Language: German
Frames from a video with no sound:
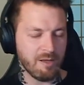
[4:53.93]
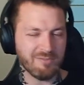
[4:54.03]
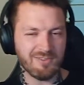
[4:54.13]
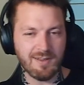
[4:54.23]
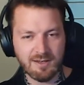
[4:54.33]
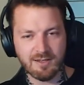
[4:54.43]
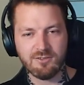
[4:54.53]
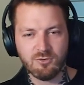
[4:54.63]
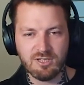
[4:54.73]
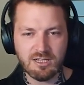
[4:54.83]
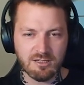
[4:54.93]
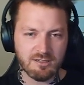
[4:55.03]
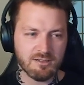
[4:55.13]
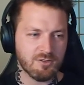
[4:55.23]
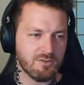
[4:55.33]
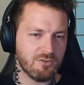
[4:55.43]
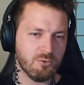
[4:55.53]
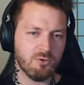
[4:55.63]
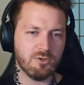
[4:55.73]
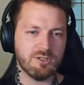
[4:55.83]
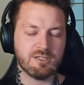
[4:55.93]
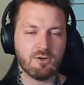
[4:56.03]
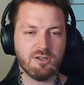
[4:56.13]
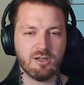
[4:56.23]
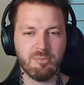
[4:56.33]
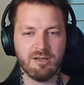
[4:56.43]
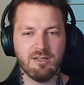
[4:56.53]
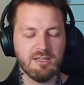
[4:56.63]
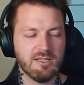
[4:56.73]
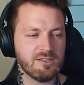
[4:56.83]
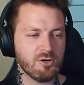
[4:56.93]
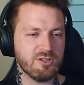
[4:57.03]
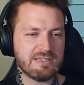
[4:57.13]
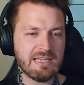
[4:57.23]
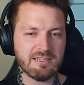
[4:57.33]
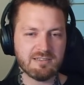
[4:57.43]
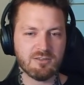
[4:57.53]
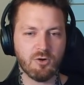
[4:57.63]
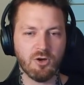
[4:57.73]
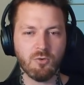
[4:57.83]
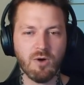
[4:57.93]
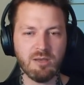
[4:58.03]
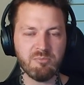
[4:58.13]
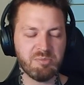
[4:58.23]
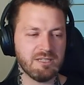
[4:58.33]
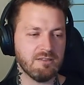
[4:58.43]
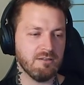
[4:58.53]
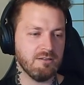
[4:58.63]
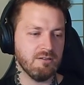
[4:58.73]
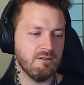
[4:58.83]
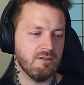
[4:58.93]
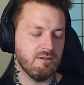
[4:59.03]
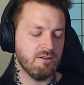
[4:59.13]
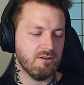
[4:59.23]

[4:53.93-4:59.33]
wir haben es leider nicht so dicke und so und ich könnte aber, ich könnte 60 Euro anbieten